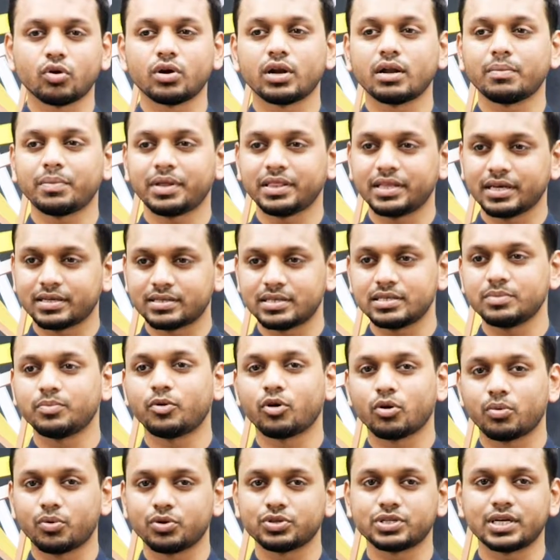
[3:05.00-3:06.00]
তখন আমরা দেখছি
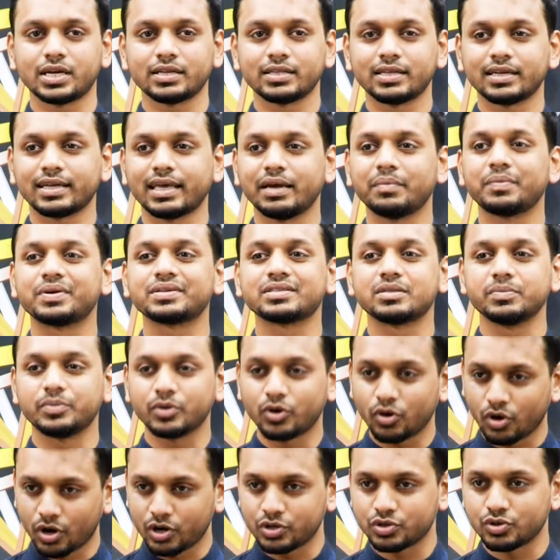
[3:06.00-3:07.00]
বড় বড় স্যারদেরকে এমআরসিপি
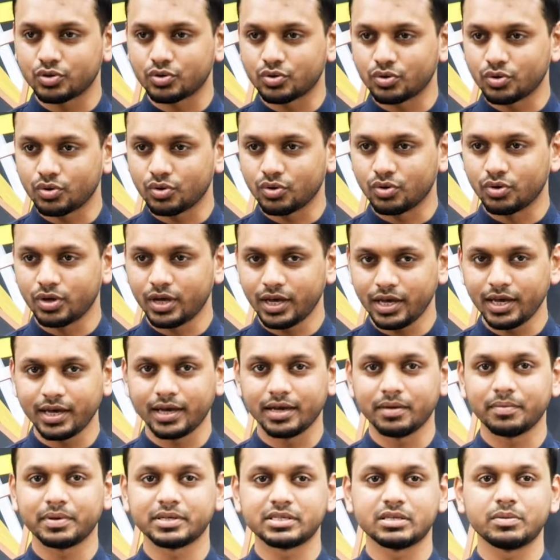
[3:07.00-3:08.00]
করার জন্য হ্যাঁ
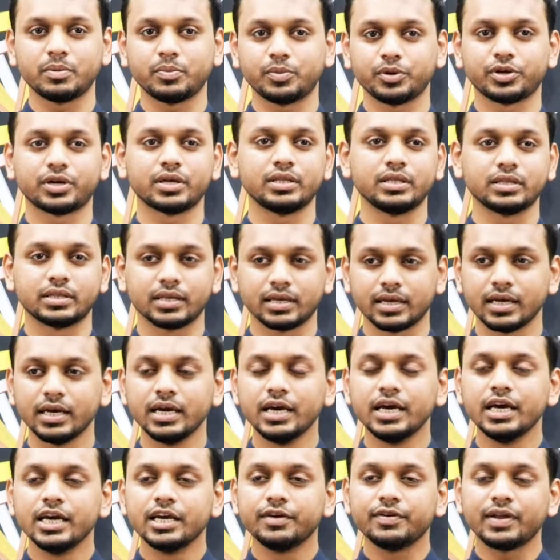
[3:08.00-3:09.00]
এমআরসিপি পরীক্ষা দিতেন
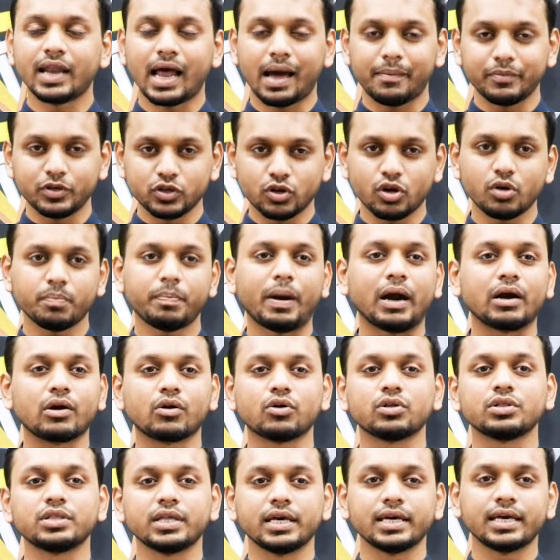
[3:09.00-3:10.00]
ইভেন আমি যখন পার্ট
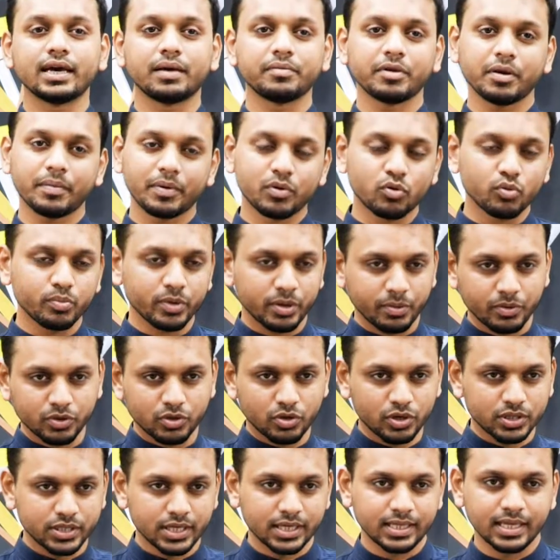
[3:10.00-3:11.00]
দিই আমি আমার রুমের
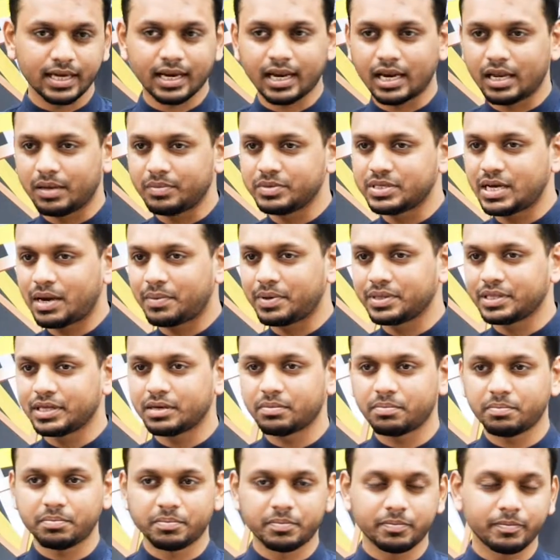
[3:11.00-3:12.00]
ভিতরে যাই দেখলাম যে আমাদের
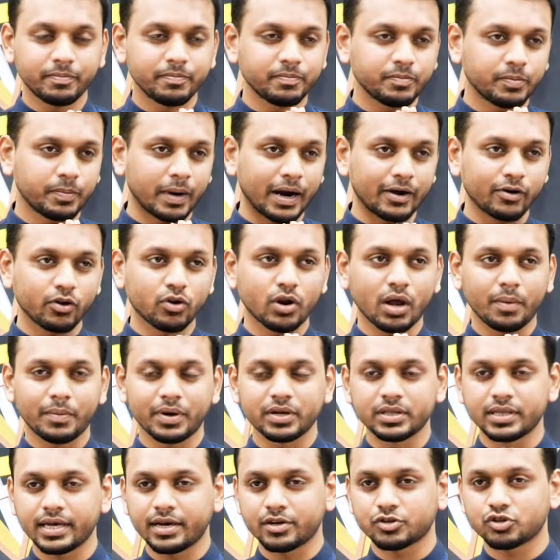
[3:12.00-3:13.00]
পার্ট অন
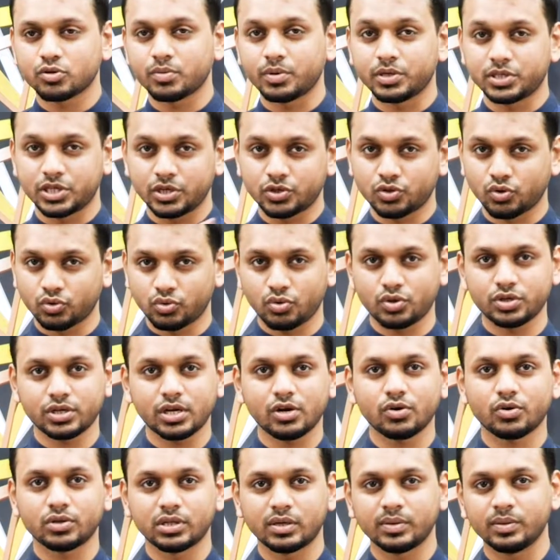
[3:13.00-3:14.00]
আমার দেওয়ার সময় সে সতেরো
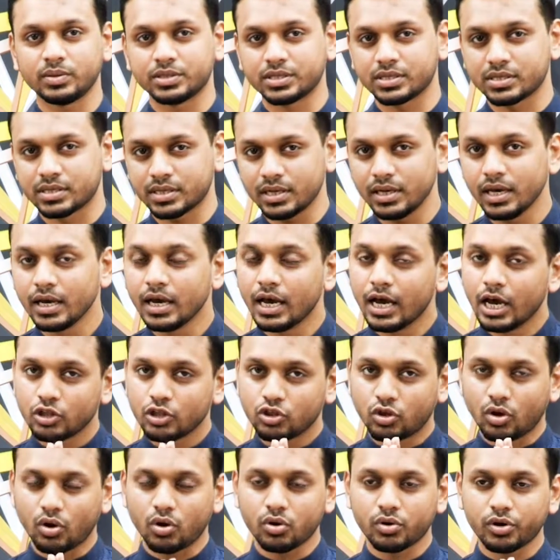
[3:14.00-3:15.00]
সালের কথা বলতেছি
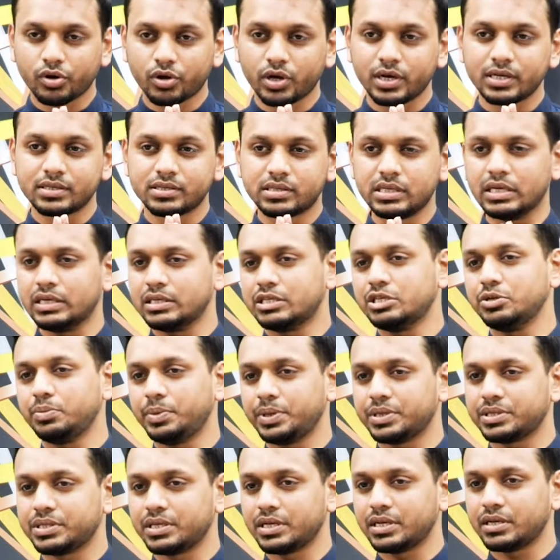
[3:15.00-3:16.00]
তখন ওখানে সিক্সটি
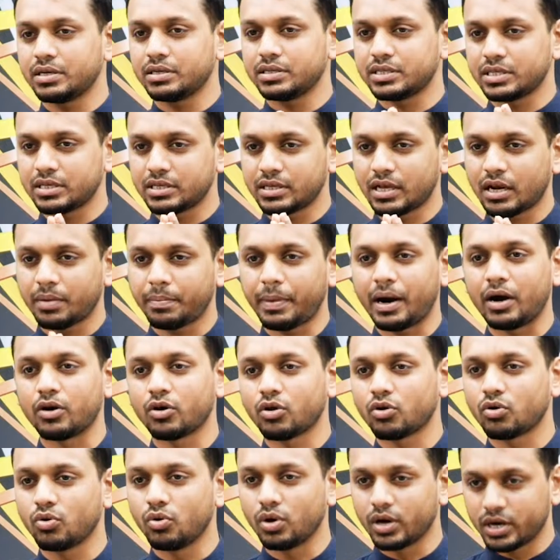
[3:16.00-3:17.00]
পার্সেন্ট যে যারা পার্ট
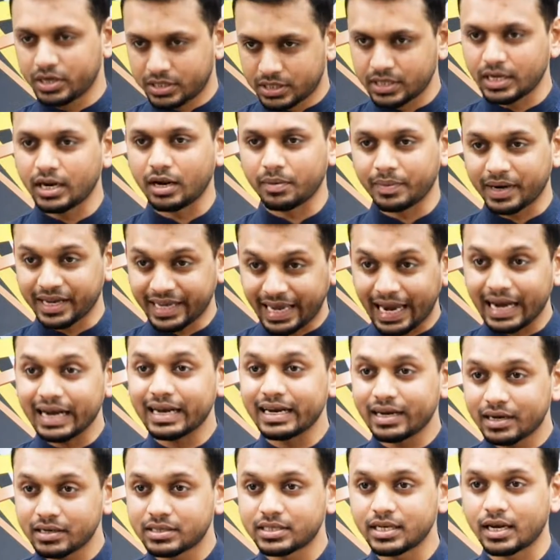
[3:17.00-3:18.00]
অন হোল্ডার ছিলেন মানে
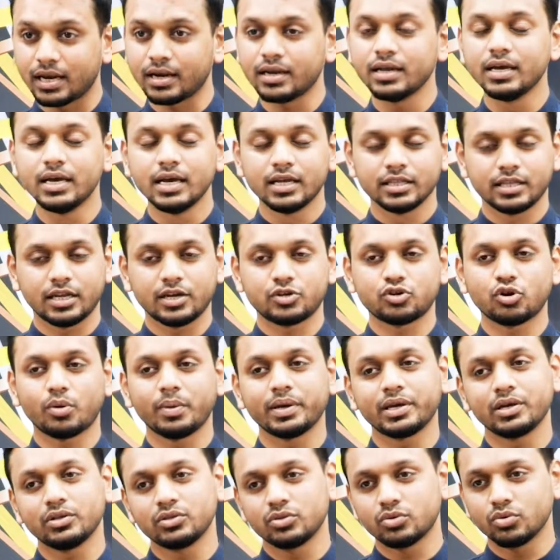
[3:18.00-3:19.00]
ক্যান্ডিডেট ছিলেন তারা
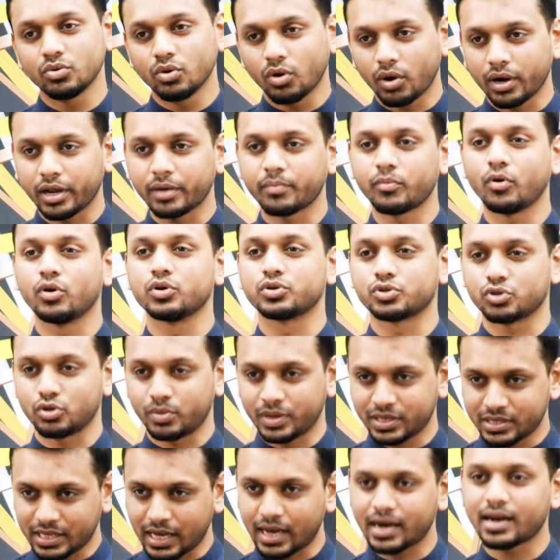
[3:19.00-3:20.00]
সবাই কিন্তু অনেক বয়স্ক
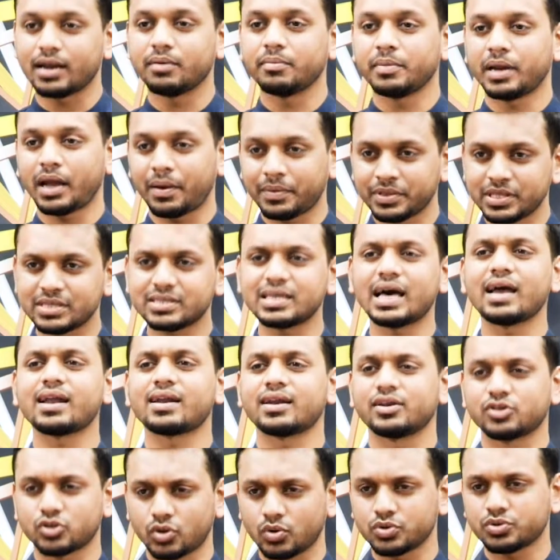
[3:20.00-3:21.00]
মানে স্যাররা মানে আমাদের
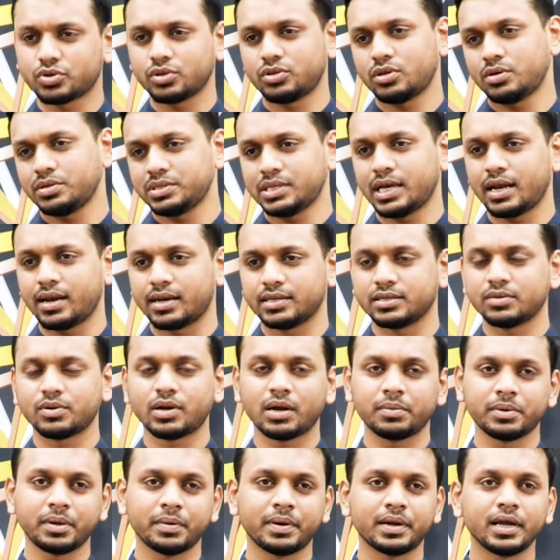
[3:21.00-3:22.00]
স্যাররা সহজ কথা আমার স্যাররা যেমন
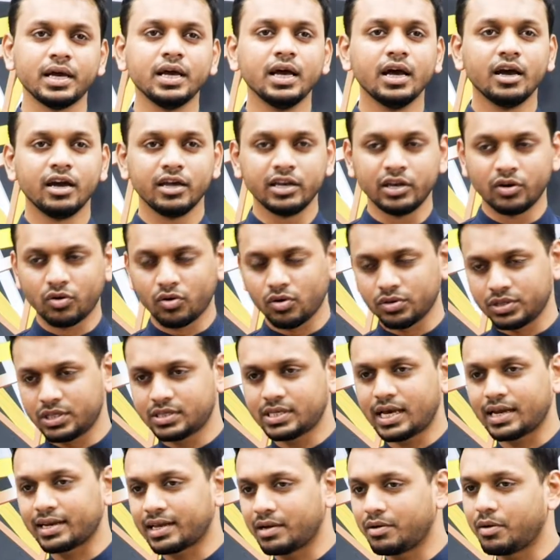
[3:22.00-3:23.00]
আমি আমার নিউরোলজি
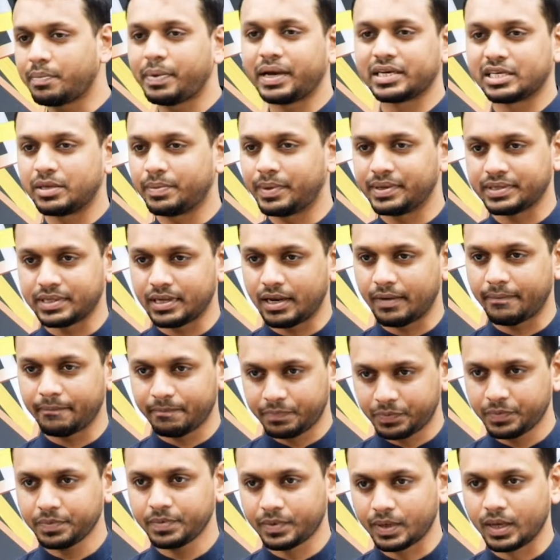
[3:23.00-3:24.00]
স্যারকে আমার পাশে পাইছিলাম
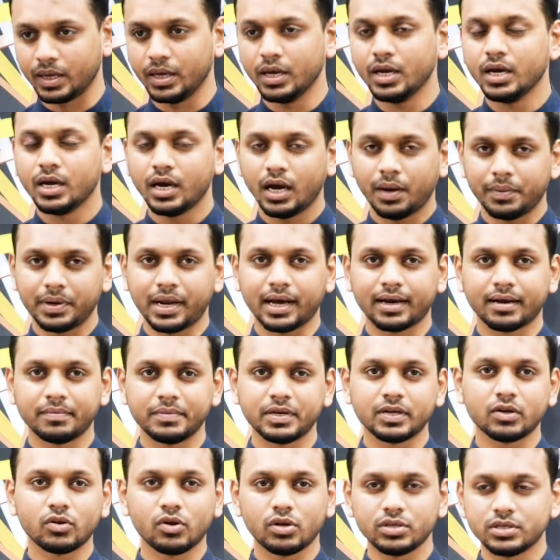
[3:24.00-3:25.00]
হুম আমার ঢাকা
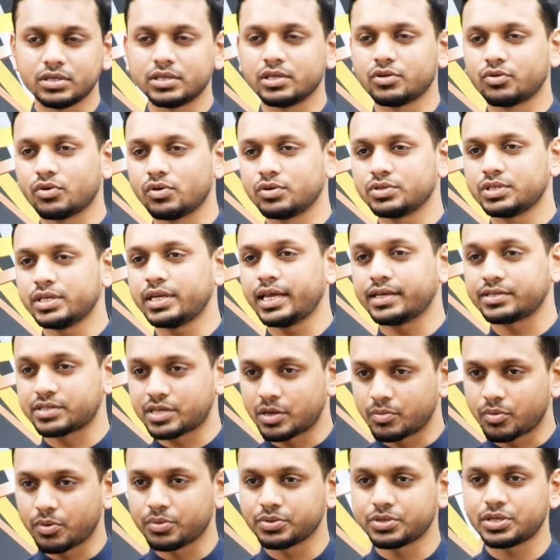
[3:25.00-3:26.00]
মেডিকেল কলেজে নিউরোলজির
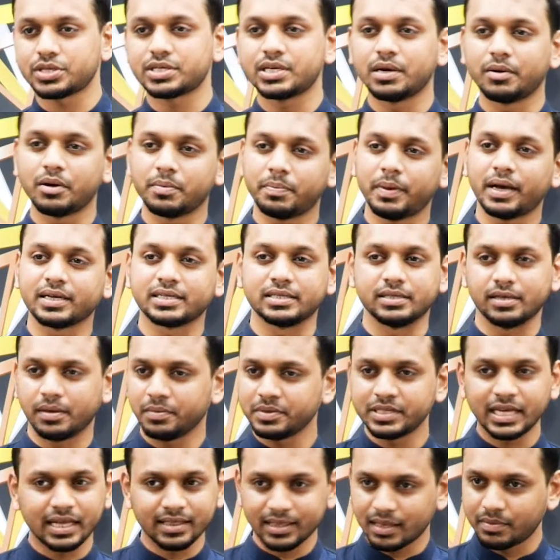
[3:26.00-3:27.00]
অ্যাসিস্ট্যান্ট প্রফেসর সে আমার পাশে
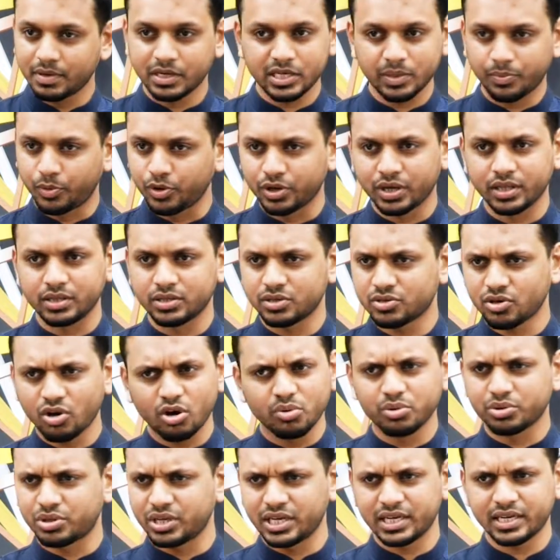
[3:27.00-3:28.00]
আমি জানতাম না সে পরীক্ষা দিয়েছে
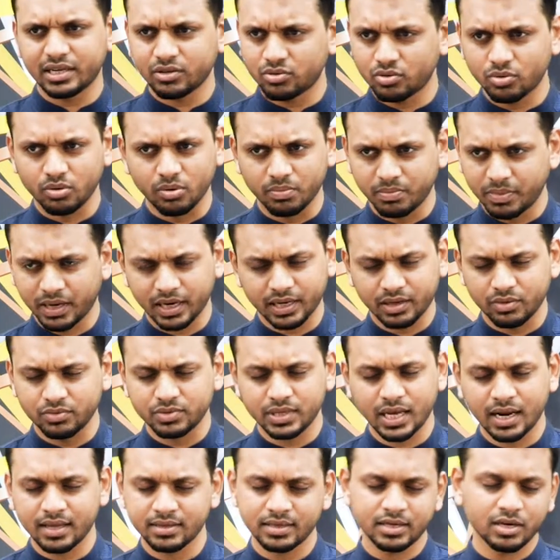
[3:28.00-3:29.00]
সব এটা তো মানে কেউ
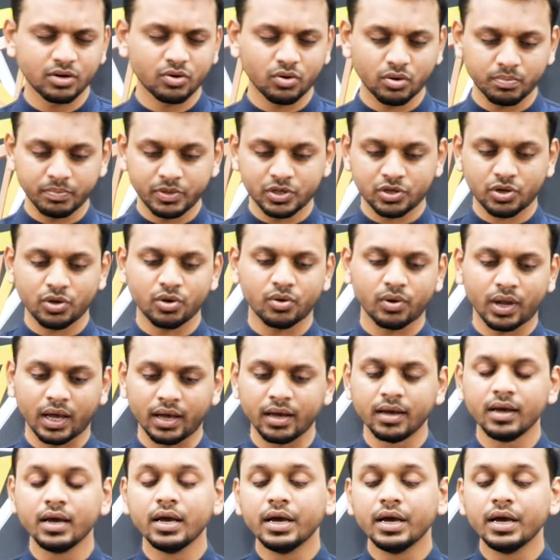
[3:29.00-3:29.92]
জানাজানি বিষয়ও না